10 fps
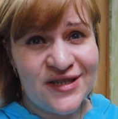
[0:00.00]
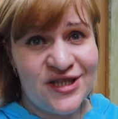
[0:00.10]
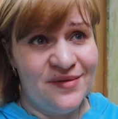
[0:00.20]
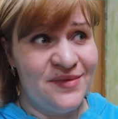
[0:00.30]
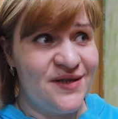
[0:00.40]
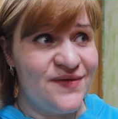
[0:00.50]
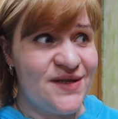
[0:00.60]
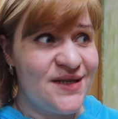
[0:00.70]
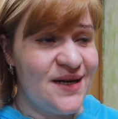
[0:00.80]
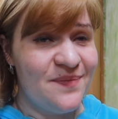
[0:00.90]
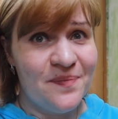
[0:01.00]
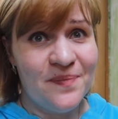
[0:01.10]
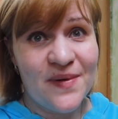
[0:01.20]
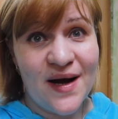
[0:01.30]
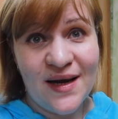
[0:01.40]
чем эти все
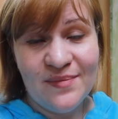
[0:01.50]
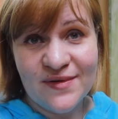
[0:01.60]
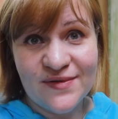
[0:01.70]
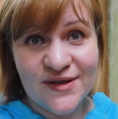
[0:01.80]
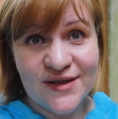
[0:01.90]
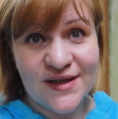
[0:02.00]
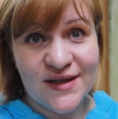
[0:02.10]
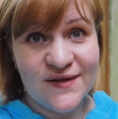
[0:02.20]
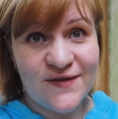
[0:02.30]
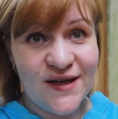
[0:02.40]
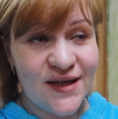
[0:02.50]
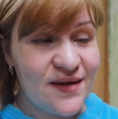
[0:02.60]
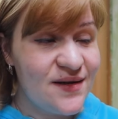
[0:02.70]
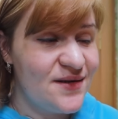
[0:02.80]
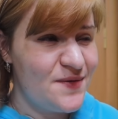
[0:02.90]
пальмовые
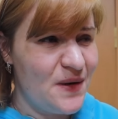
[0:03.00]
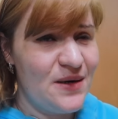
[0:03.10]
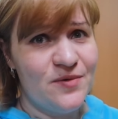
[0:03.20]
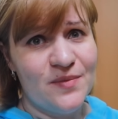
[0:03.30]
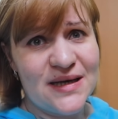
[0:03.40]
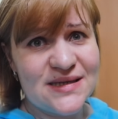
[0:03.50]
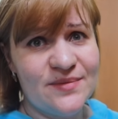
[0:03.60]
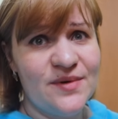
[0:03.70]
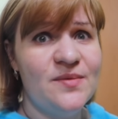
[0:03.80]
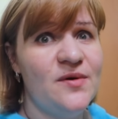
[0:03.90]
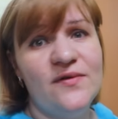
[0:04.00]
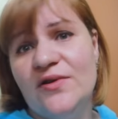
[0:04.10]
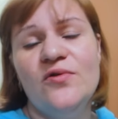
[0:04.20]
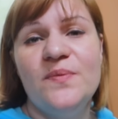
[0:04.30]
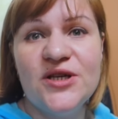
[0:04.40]
конфеты с пальмовым маслом, я имею в
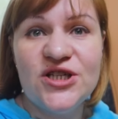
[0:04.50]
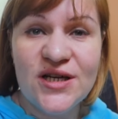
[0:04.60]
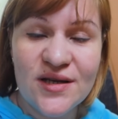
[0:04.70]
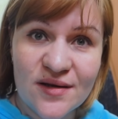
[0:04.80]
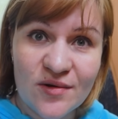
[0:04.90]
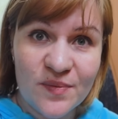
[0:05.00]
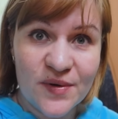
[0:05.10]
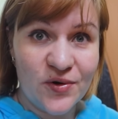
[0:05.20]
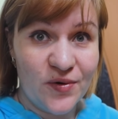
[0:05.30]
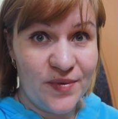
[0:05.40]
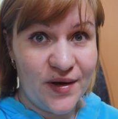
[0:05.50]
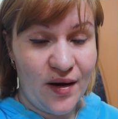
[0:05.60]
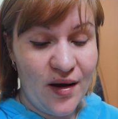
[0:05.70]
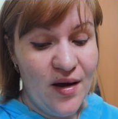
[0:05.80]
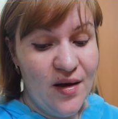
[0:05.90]
виду, печенье и тому подобное.